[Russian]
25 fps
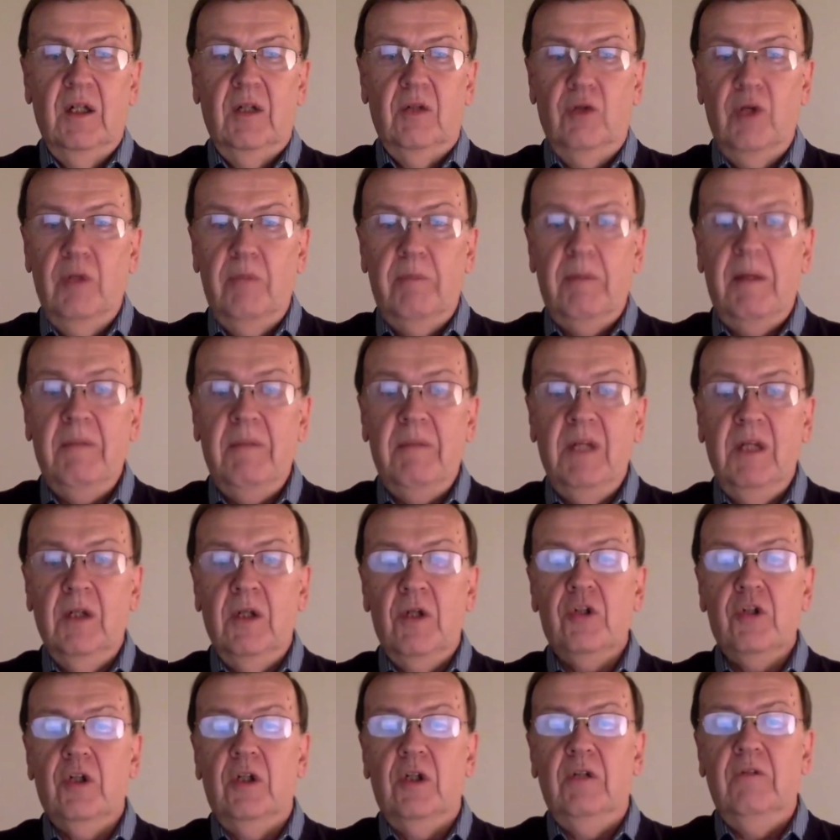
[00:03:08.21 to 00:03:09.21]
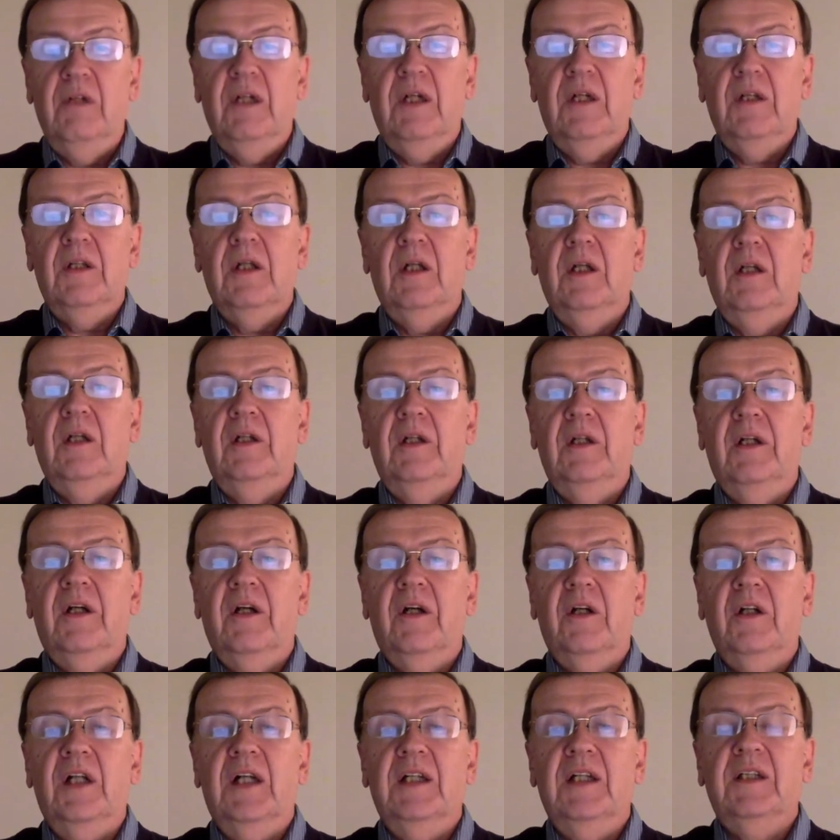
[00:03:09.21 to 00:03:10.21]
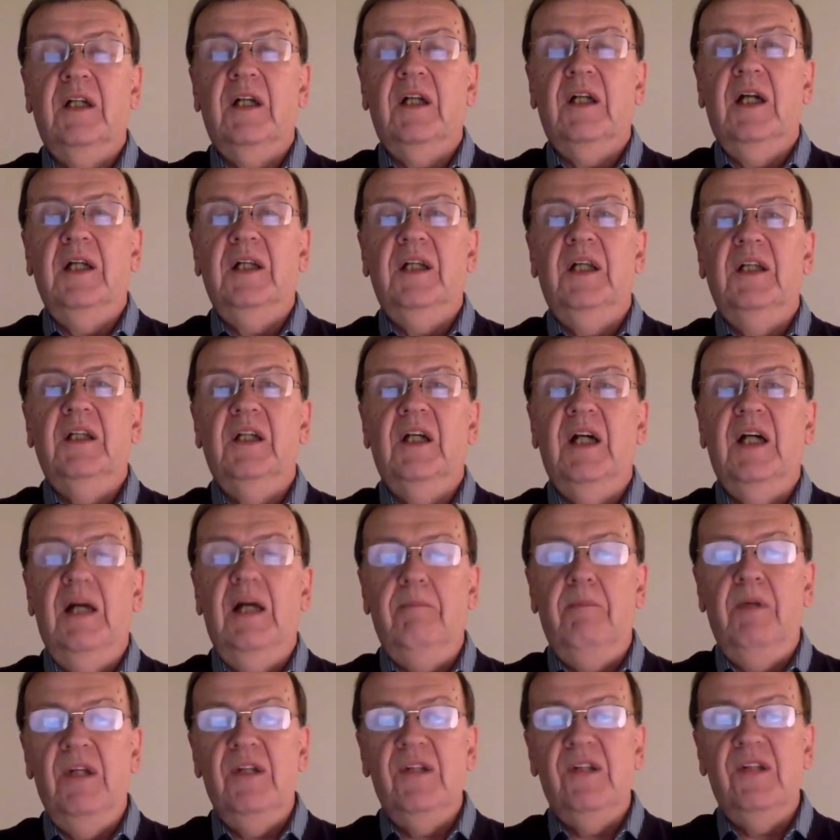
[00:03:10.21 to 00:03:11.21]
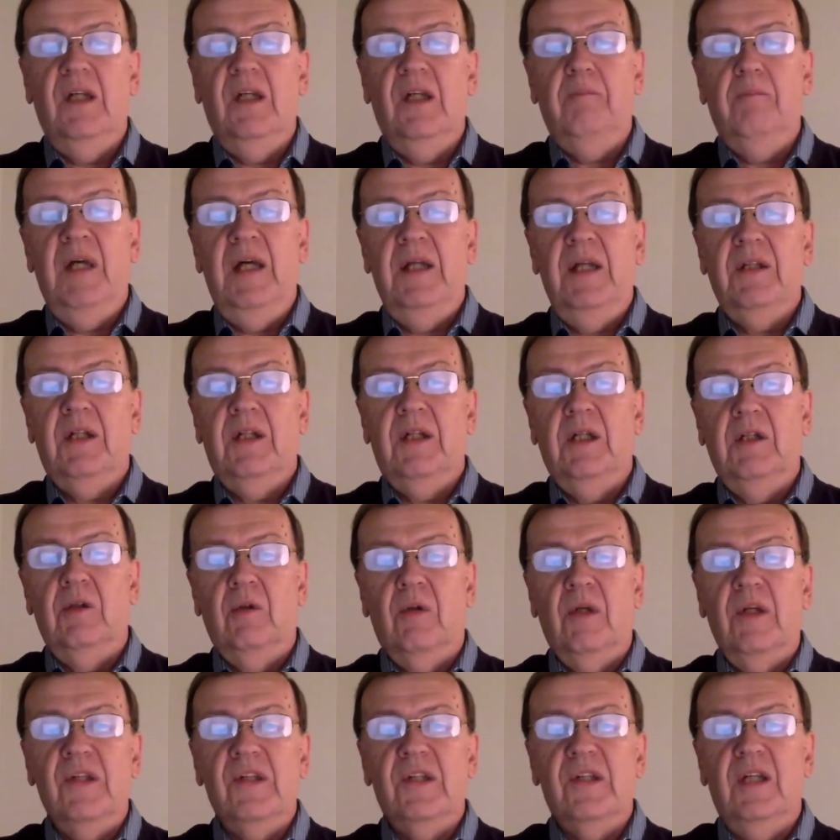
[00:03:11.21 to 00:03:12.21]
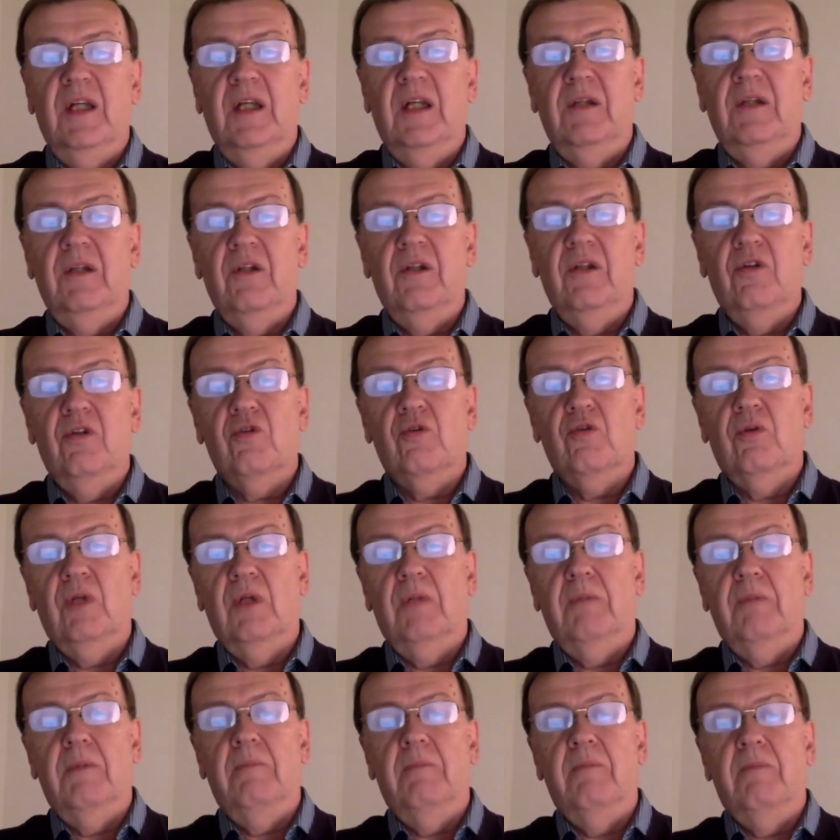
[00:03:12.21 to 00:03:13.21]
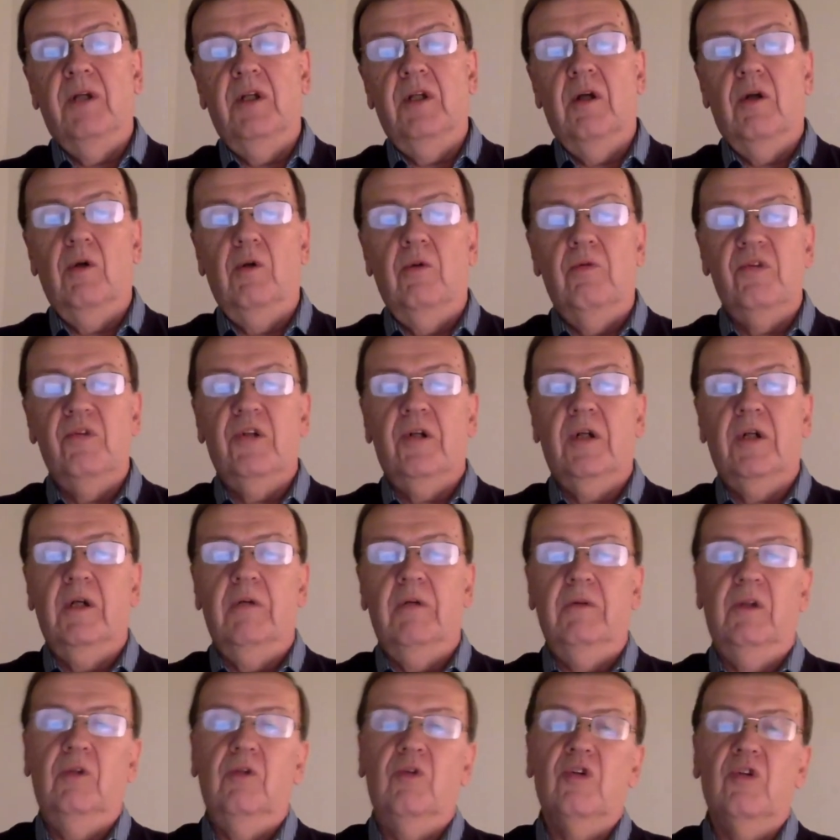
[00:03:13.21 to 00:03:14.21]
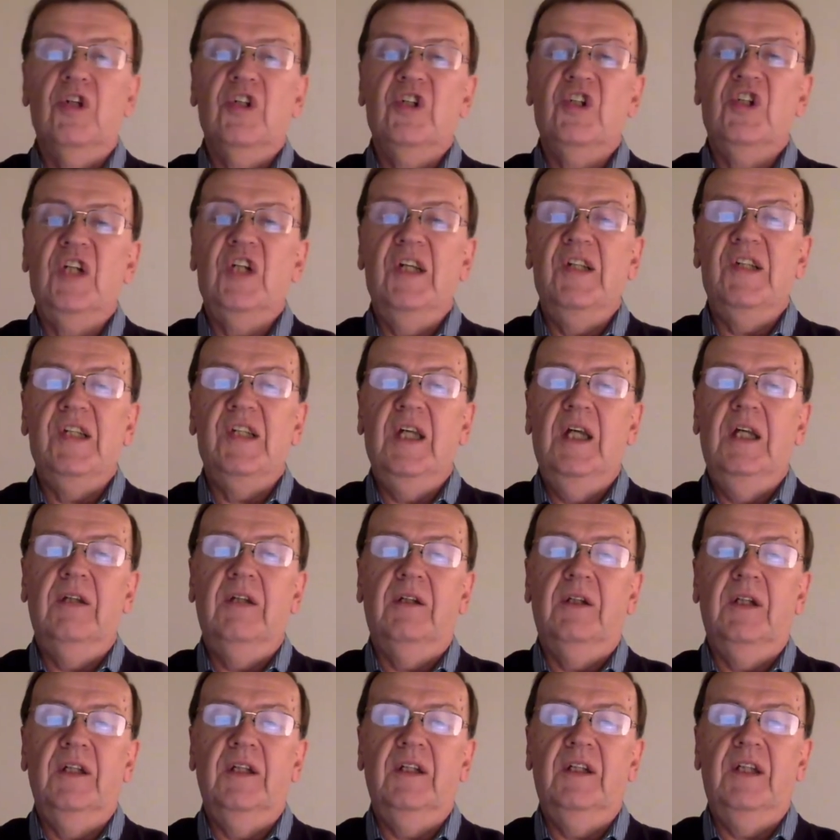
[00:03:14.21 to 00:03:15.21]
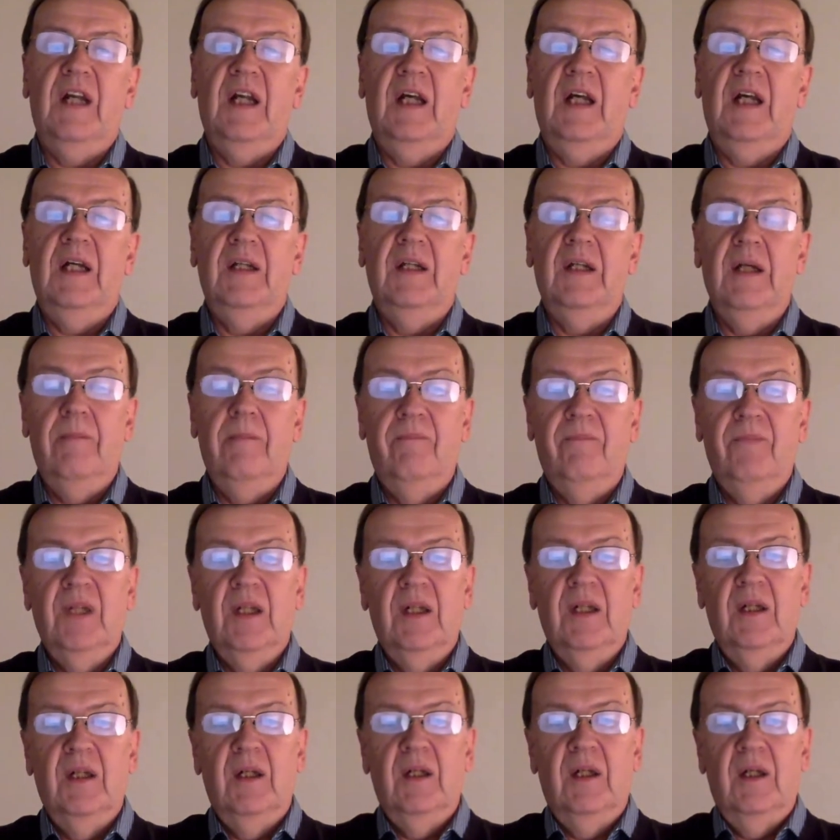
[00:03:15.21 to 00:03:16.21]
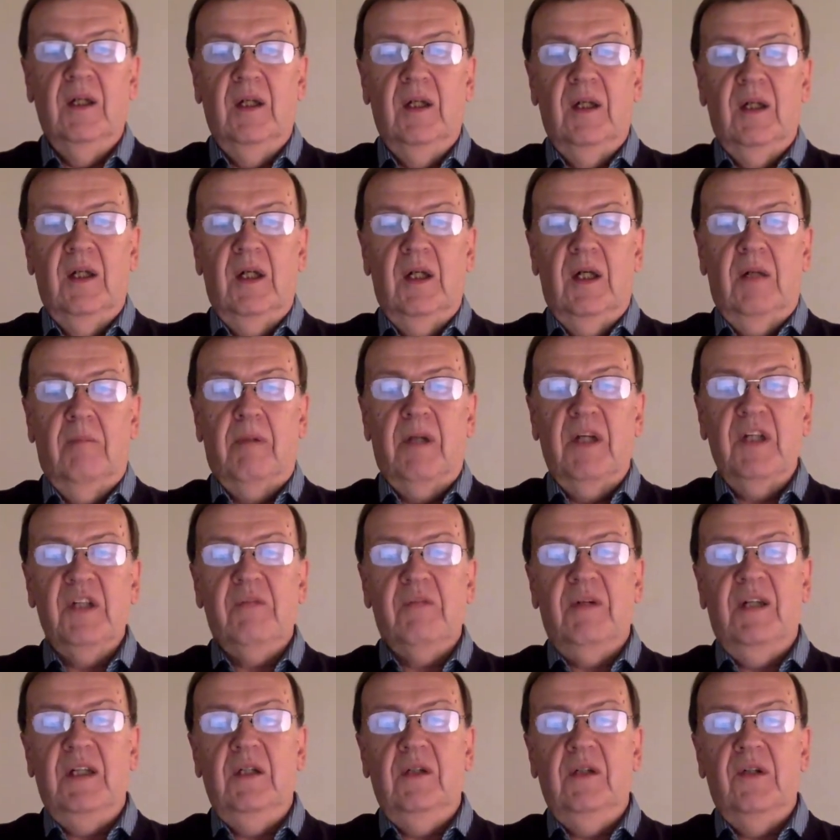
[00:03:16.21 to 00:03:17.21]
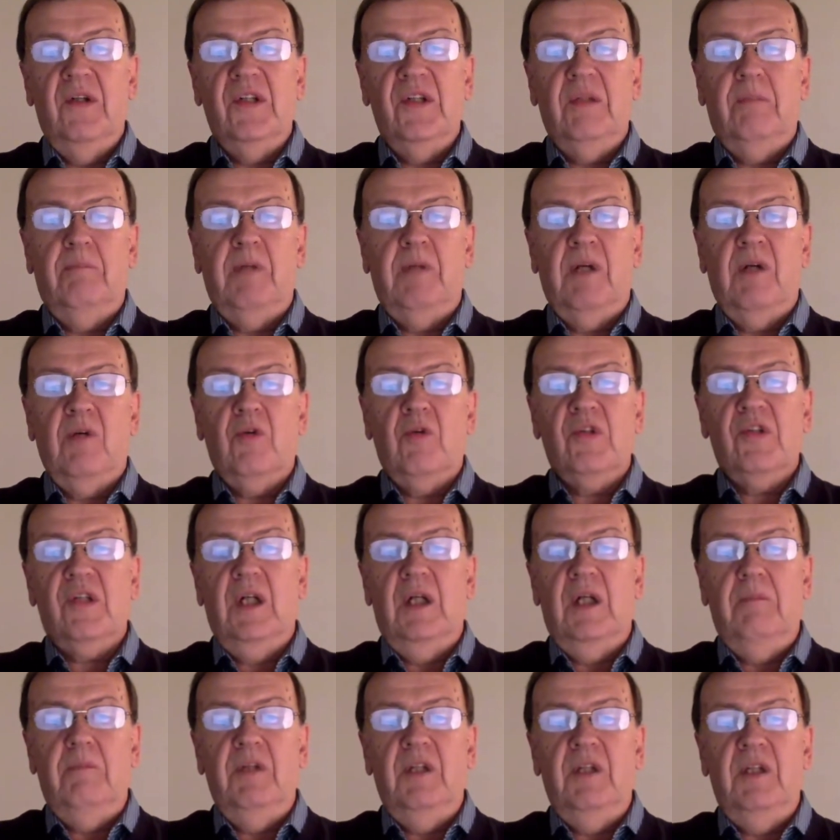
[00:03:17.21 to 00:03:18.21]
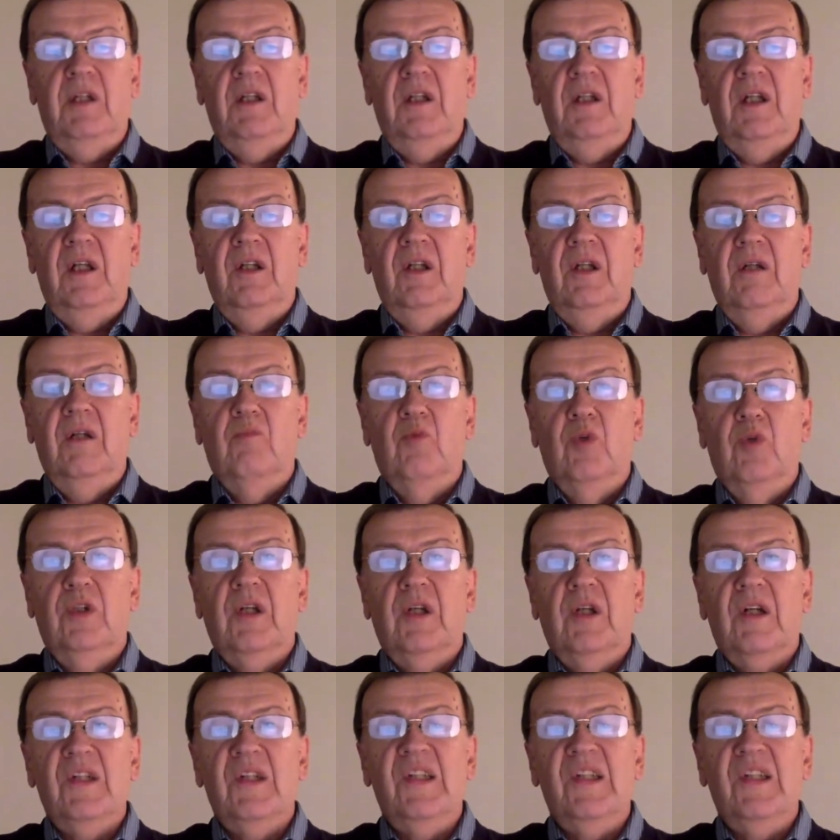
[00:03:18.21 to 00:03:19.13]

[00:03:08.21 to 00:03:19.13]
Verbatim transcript: Ну и по мелочи, двигатели для крылатых ракет Х-55, которые стоят на тяжелых бомбардировщиках, тоже часть ядерной триады, производило запорожское объединение Мотор